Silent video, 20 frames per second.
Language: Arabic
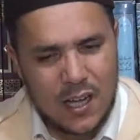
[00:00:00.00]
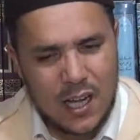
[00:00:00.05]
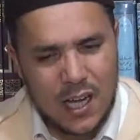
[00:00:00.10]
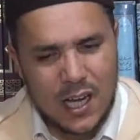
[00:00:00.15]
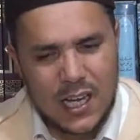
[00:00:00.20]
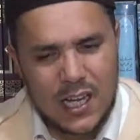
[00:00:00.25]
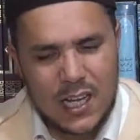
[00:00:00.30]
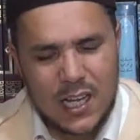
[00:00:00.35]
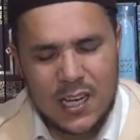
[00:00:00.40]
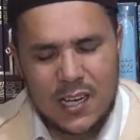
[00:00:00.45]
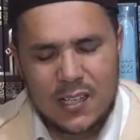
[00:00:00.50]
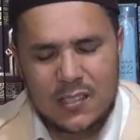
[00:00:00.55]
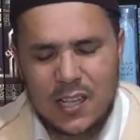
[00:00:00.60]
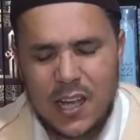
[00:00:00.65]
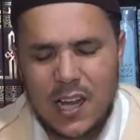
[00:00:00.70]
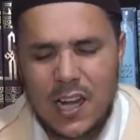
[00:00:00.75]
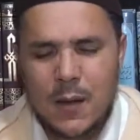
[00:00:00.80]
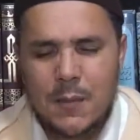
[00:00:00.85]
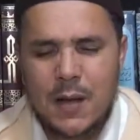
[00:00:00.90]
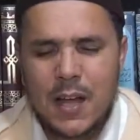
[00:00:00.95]
عليه أن
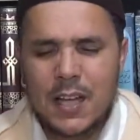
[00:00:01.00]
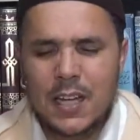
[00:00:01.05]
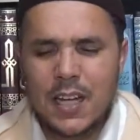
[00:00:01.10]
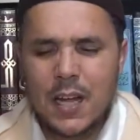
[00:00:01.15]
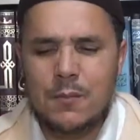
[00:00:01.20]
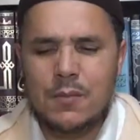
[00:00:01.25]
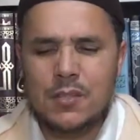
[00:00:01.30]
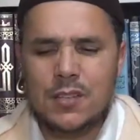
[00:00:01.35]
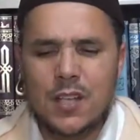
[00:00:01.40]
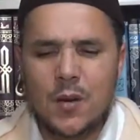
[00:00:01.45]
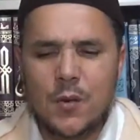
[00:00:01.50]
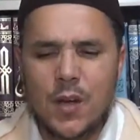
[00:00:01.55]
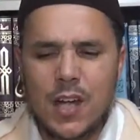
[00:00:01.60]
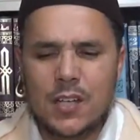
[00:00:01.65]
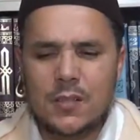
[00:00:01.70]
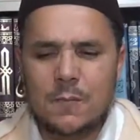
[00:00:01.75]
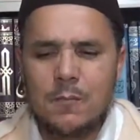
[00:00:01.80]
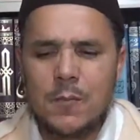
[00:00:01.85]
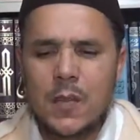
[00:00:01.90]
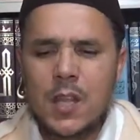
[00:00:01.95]
يتعلم أحكام
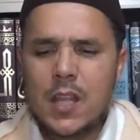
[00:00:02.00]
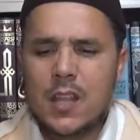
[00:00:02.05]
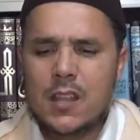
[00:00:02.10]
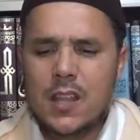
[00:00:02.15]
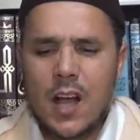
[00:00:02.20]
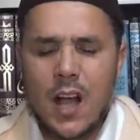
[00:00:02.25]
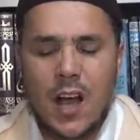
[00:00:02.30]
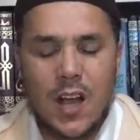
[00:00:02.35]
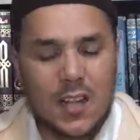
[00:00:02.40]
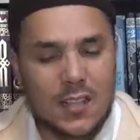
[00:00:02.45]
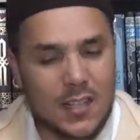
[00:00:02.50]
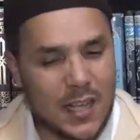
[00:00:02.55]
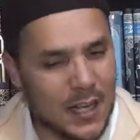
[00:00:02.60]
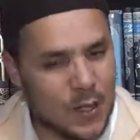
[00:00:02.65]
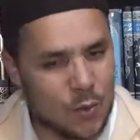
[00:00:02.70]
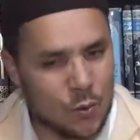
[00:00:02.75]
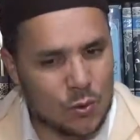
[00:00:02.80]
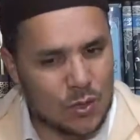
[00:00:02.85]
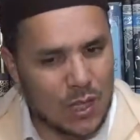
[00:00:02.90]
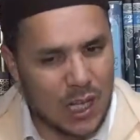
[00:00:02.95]
الزواج إذا أراد
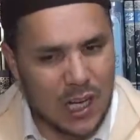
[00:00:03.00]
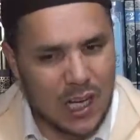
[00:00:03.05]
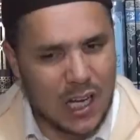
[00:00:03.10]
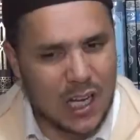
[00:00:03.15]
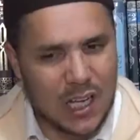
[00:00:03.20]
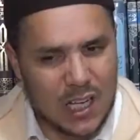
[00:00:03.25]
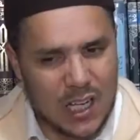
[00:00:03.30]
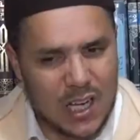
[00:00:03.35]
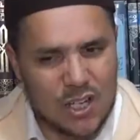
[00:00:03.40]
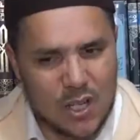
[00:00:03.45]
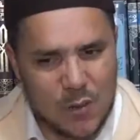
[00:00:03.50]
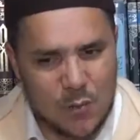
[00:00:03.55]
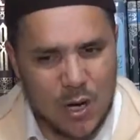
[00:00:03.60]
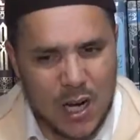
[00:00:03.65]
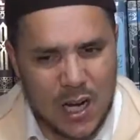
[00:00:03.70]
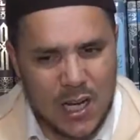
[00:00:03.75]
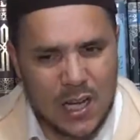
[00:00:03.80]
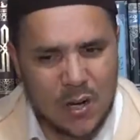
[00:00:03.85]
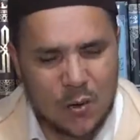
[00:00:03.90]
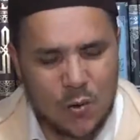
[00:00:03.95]
أن يطلق يجب
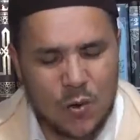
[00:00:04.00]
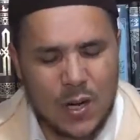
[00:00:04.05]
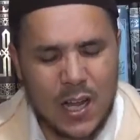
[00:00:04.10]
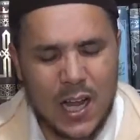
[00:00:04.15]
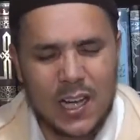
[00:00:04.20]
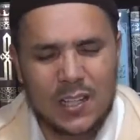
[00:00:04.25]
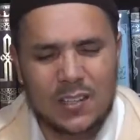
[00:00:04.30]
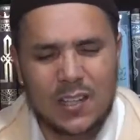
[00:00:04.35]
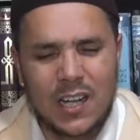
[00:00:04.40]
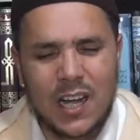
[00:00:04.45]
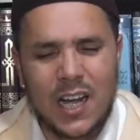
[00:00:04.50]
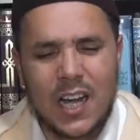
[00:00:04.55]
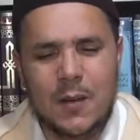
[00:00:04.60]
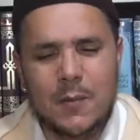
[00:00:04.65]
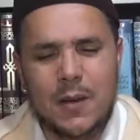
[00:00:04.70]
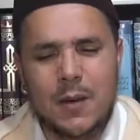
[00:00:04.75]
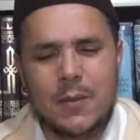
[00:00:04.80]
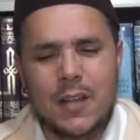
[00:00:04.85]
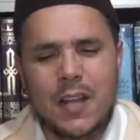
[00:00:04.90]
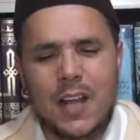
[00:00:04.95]
أن يكون أيضا
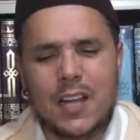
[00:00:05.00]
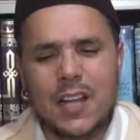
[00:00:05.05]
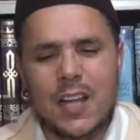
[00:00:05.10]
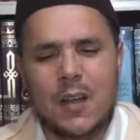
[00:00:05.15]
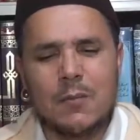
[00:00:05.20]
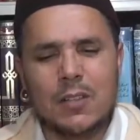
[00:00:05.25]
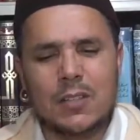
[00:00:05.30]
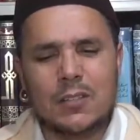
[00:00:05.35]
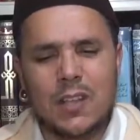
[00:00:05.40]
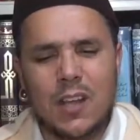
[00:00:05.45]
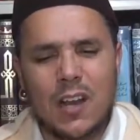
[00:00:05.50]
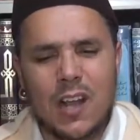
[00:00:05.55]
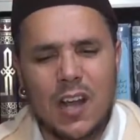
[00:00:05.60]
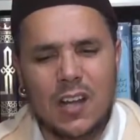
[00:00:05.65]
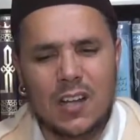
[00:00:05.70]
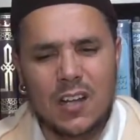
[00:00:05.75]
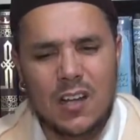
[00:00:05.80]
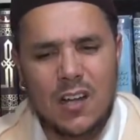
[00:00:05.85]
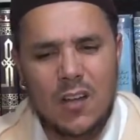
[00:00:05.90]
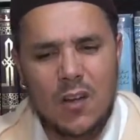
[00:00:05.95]
عالما بأحكام
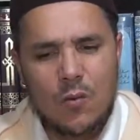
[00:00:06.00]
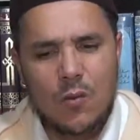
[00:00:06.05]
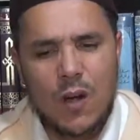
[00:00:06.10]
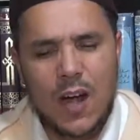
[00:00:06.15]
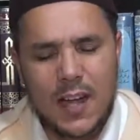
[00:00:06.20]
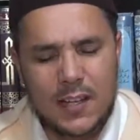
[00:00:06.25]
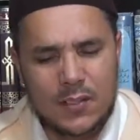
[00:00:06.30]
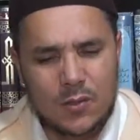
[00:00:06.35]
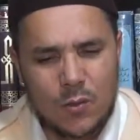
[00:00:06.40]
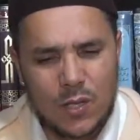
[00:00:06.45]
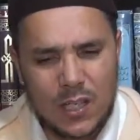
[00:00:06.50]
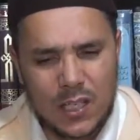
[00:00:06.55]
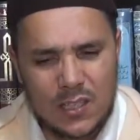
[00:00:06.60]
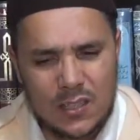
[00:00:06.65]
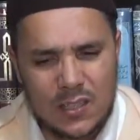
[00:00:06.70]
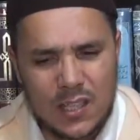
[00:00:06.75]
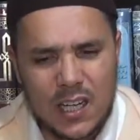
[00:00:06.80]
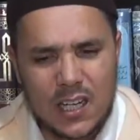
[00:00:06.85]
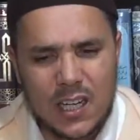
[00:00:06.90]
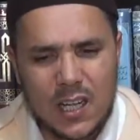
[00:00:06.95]
الطلاق وأحصل
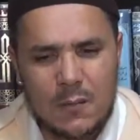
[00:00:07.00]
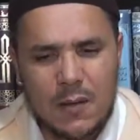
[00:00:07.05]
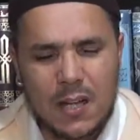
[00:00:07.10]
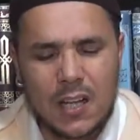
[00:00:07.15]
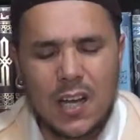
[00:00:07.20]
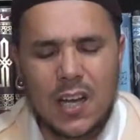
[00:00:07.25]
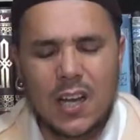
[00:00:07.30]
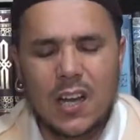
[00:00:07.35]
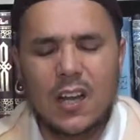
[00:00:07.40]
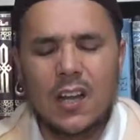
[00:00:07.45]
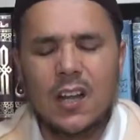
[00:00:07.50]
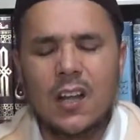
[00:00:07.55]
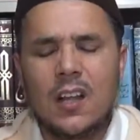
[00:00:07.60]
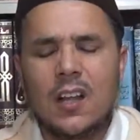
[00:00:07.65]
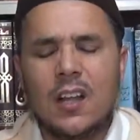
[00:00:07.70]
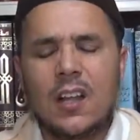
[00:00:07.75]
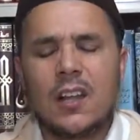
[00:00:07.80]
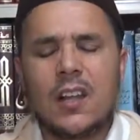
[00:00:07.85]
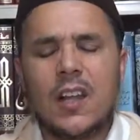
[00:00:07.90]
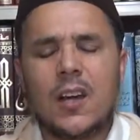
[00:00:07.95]
عدة كما قال
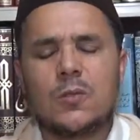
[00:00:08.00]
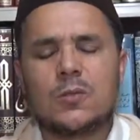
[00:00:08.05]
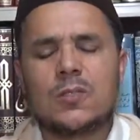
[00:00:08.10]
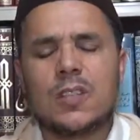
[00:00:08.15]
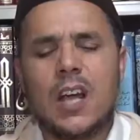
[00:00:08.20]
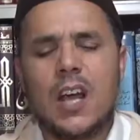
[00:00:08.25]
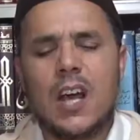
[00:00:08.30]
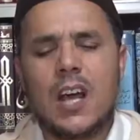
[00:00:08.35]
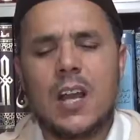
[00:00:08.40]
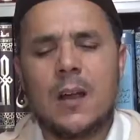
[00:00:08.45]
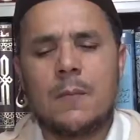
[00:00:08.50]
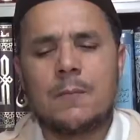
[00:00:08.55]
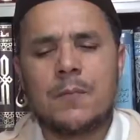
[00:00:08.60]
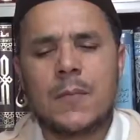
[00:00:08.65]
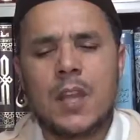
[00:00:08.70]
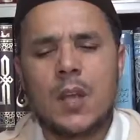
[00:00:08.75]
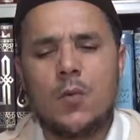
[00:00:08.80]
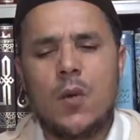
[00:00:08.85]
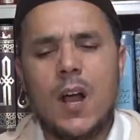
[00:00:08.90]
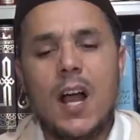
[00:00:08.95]
الله تعالى
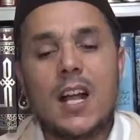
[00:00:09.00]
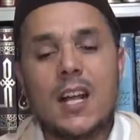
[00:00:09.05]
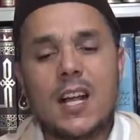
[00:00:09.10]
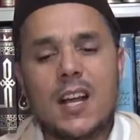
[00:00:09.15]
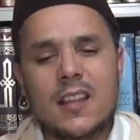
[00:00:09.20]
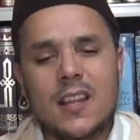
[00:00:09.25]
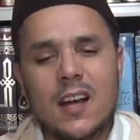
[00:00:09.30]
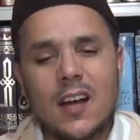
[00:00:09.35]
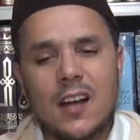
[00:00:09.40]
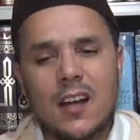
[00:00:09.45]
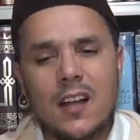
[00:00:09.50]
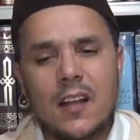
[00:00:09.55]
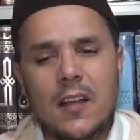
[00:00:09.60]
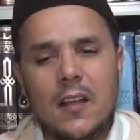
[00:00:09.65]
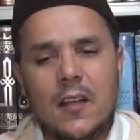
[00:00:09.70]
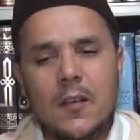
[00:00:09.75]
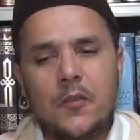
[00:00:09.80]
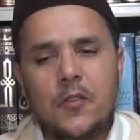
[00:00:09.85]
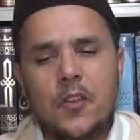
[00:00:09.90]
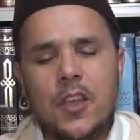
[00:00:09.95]
وهكذا
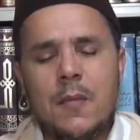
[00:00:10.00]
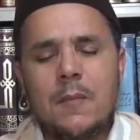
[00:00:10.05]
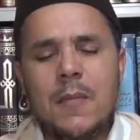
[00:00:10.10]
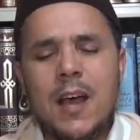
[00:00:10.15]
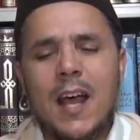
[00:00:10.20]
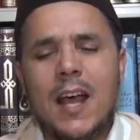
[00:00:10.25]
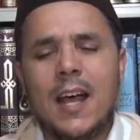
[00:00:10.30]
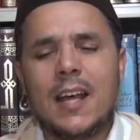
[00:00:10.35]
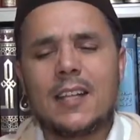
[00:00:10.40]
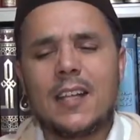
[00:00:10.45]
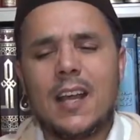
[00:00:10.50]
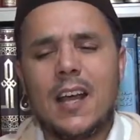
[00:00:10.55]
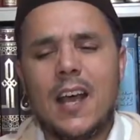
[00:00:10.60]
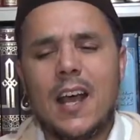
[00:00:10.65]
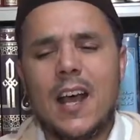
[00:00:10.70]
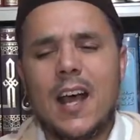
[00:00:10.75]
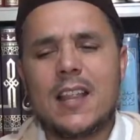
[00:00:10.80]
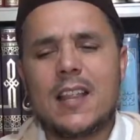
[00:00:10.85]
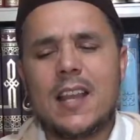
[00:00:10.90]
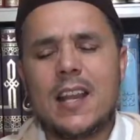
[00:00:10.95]
فيما عدا
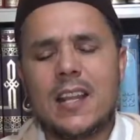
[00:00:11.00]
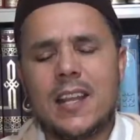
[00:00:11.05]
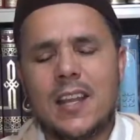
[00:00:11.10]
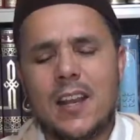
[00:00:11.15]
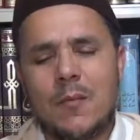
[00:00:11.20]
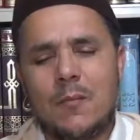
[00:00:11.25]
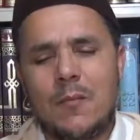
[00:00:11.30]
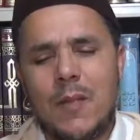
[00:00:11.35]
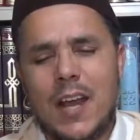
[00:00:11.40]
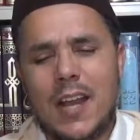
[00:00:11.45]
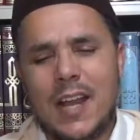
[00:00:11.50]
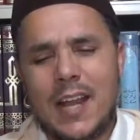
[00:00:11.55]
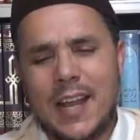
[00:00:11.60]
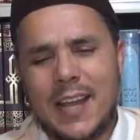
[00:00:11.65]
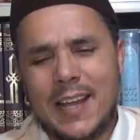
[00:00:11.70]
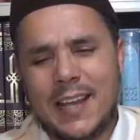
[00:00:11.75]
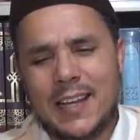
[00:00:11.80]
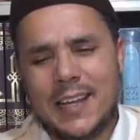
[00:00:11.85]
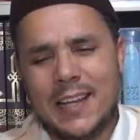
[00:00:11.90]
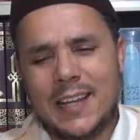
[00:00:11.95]
هذا العلم
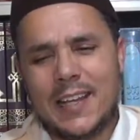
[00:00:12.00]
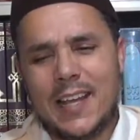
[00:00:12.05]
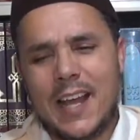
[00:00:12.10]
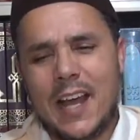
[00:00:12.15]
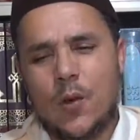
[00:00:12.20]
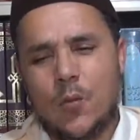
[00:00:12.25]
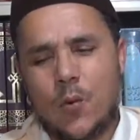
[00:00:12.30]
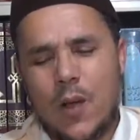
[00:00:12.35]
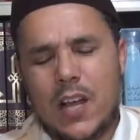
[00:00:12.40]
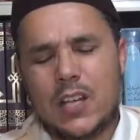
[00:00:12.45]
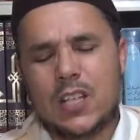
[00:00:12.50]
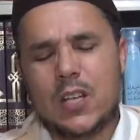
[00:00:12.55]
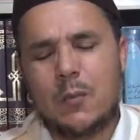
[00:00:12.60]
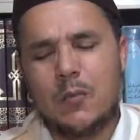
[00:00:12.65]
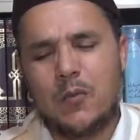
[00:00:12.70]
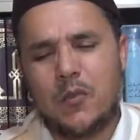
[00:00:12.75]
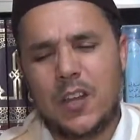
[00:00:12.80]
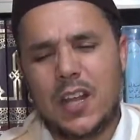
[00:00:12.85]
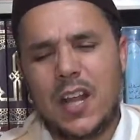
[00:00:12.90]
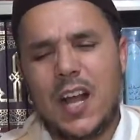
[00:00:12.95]
العيني
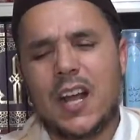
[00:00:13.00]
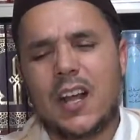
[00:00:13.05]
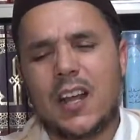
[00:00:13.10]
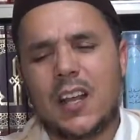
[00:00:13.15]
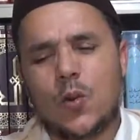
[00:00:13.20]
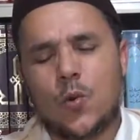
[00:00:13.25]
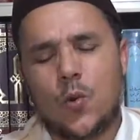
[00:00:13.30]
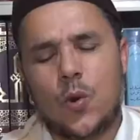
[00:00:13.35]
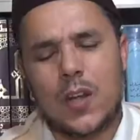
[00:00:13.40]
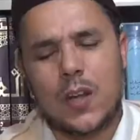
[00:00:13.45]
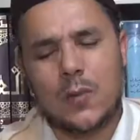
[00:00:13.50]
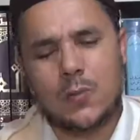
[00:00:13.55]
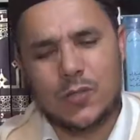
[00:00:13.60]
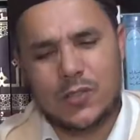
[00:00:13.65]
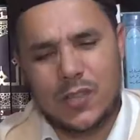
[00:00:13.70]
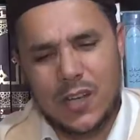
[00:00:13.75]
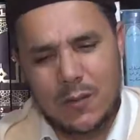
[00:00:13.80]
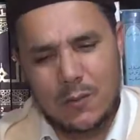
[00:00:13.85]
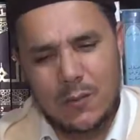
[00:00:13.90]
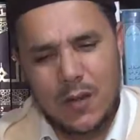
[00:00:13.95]
الواجب في حق كل
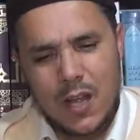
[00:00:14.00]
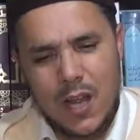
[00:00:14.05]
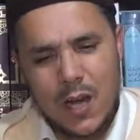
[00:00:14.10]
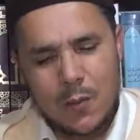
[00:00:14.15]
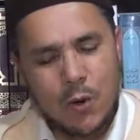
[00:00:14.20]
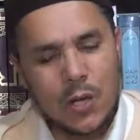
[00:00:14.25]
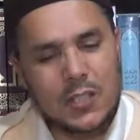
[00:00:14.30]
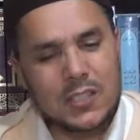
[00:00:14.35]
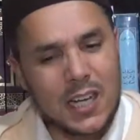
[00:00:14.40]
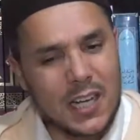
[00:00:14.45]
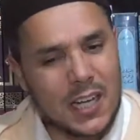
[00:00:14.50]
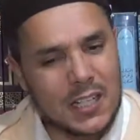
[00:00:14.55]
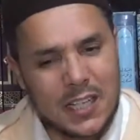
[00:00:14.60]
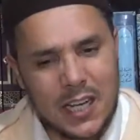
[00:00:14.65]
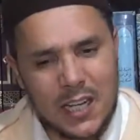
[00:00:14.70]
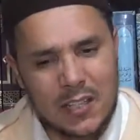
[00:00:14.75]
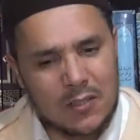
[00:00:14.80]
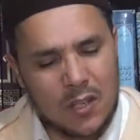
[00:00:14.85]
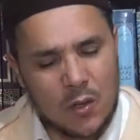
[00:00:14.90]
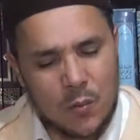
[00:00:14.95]
مسلم المعتقد
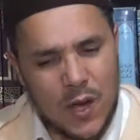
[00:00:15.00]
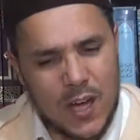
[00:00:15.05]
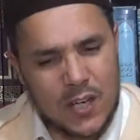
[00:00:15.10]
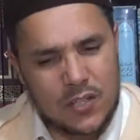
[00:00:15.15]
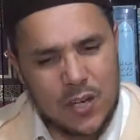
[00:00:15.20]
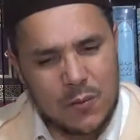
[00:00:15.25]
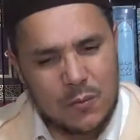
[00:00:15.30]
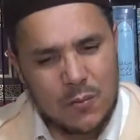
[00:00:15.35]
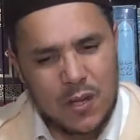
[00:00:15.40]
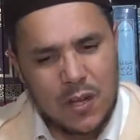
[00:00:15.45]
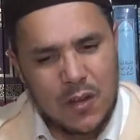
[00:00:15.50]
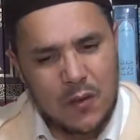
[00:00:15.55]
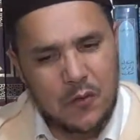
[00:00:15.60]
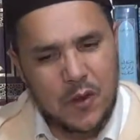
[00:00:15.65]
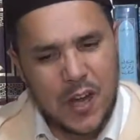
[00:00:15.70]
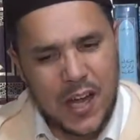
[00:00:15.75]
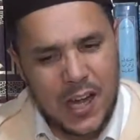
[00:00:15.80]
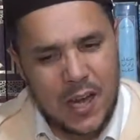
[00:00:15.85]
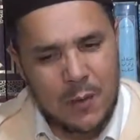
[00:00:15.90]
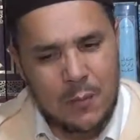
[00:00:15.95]
أيضا واجب
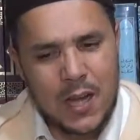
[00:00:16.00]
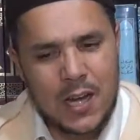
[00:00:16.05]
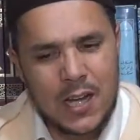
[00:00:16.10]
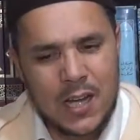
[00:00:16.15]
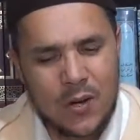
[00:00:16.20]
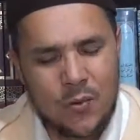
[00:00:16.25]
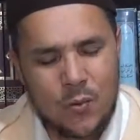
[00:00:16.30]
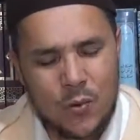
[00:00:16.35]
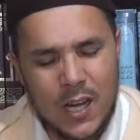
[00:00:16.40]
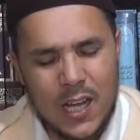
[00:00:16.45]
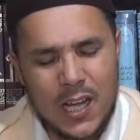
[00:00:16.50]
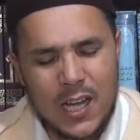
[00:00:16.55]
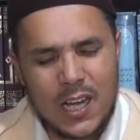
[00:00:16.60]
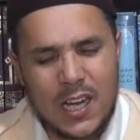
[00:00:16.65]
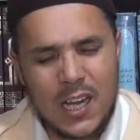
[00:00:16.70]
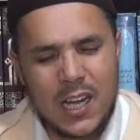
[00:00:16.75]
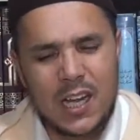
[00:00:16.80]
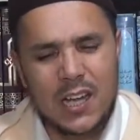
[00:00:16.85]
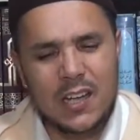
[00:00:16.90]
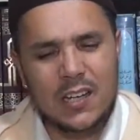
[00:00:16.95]
فاعلم أنه لا
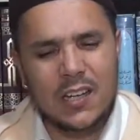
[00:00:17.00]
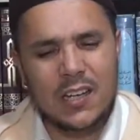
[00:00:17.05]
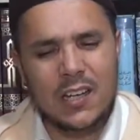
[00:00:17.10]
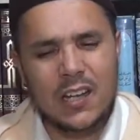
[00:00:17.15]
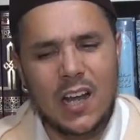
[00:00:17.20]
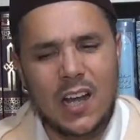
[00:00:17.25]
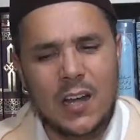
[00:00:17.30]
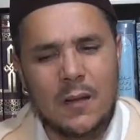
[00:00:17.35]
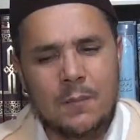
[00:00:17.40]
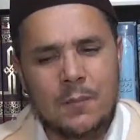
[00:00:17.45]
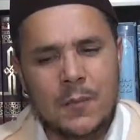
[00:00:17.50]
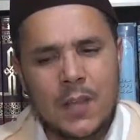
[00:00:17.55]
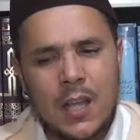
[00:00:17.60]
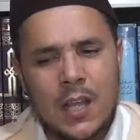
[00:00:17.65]
إله إلا الله